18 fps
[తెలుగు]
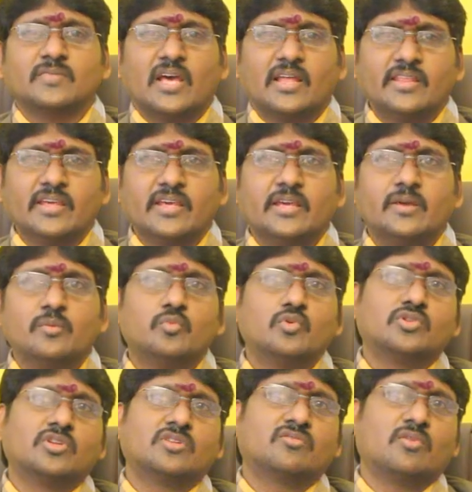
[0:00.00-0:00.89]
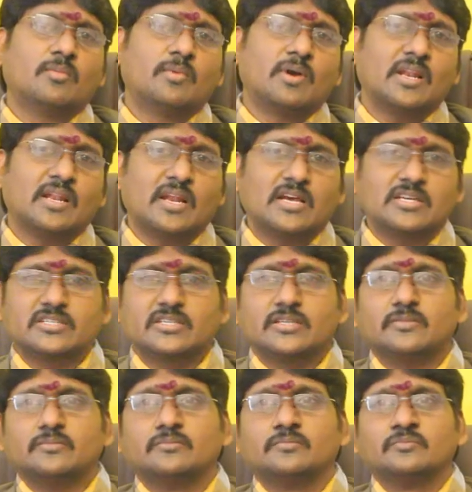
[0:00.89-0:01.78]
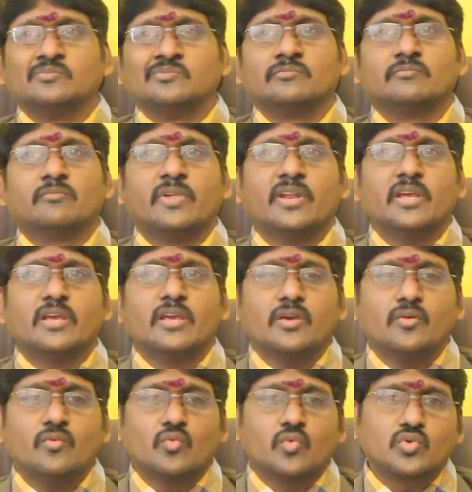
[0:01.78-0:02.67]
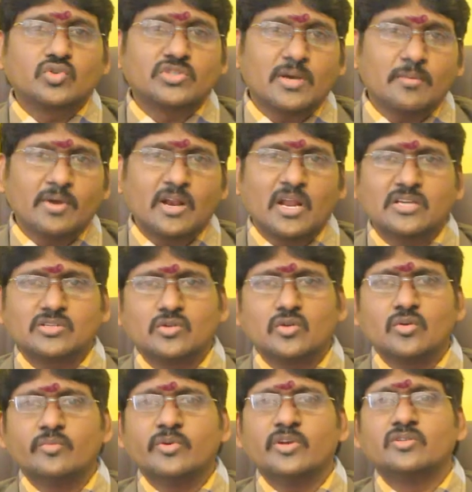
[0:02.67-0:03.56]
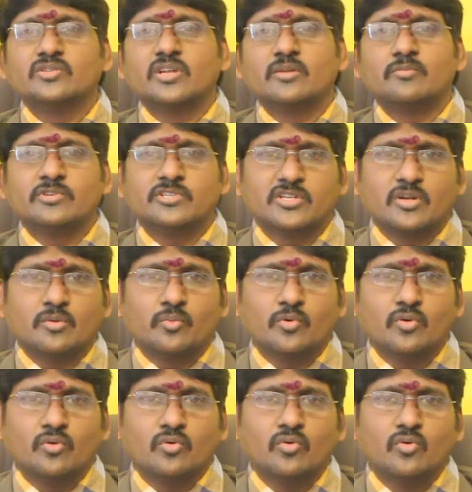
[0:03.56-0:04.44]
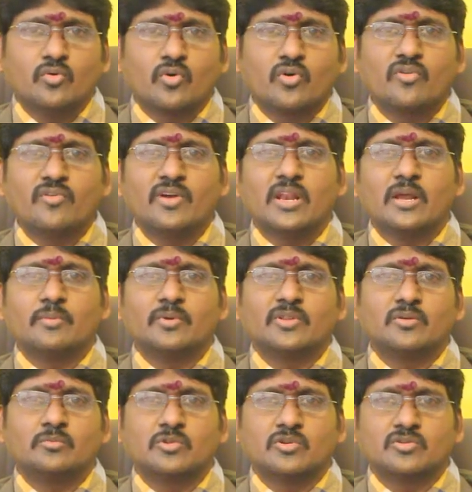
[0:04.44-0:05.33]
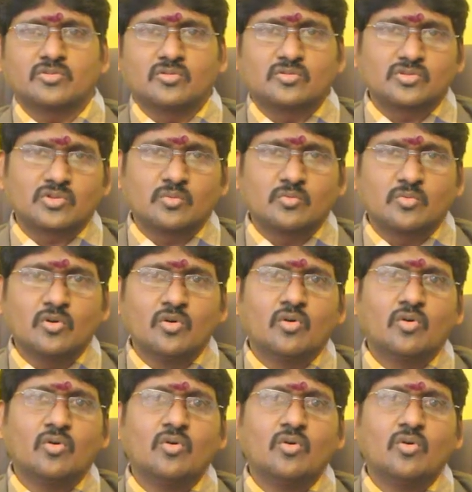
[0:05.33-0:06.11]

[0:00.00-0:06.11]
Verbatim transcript: అది భూతత్వ గల రాశి మరి వృషభ రాశిలో మీరు జన్మించినప్పుడు రెండు వేల పంతొమ్మిదవ సంవత్సరంలో